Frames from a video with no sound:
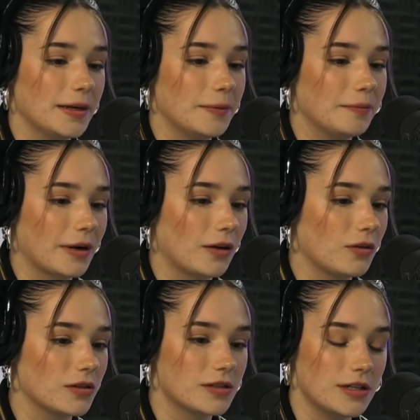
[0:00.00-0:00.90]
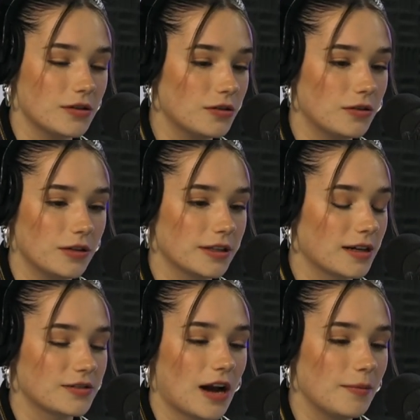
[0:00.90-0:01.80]
eh, reconocido
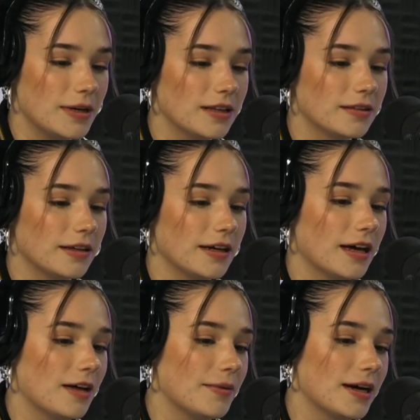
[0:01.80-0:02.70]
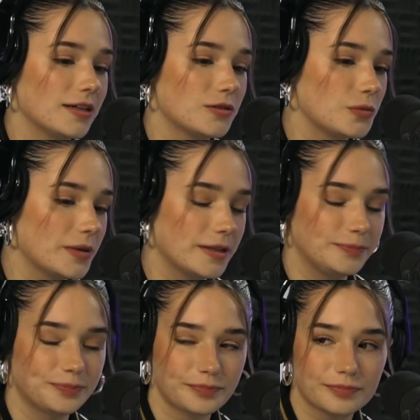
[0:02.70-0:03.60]
internacionalmente, además es súper
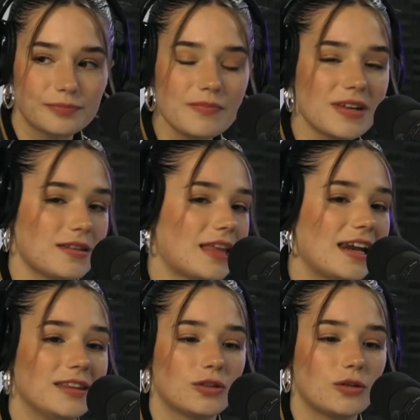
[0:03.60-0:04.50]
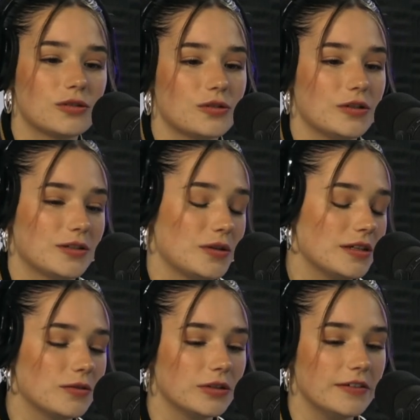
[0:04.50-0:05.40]
talentoso, eso es
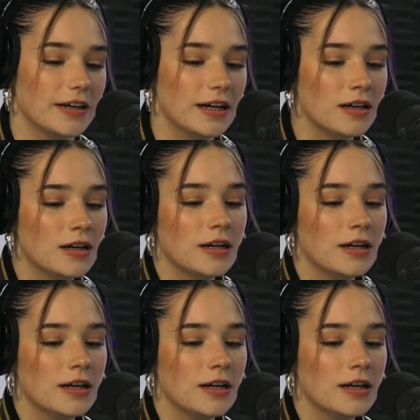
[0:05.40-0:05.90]
indiscutible.